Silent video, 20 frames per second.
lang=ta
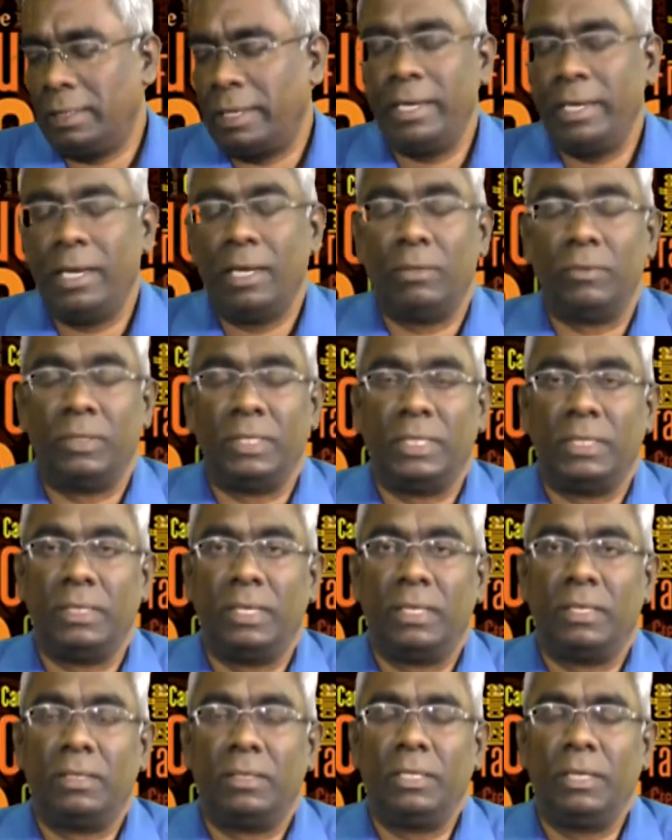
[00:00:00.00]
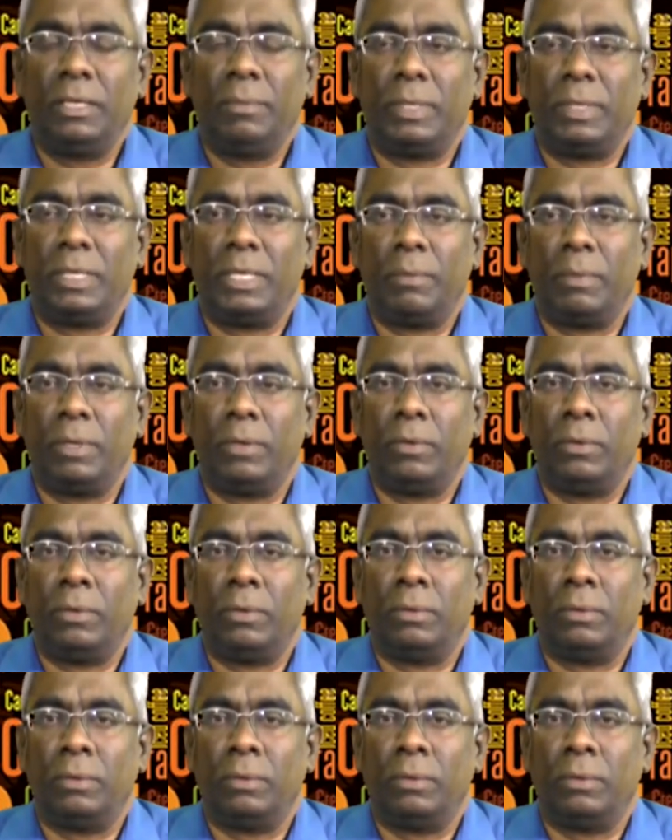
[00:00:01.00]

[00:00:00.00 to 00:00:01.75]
கையாள்வது அதாவது இப்போ நம்ம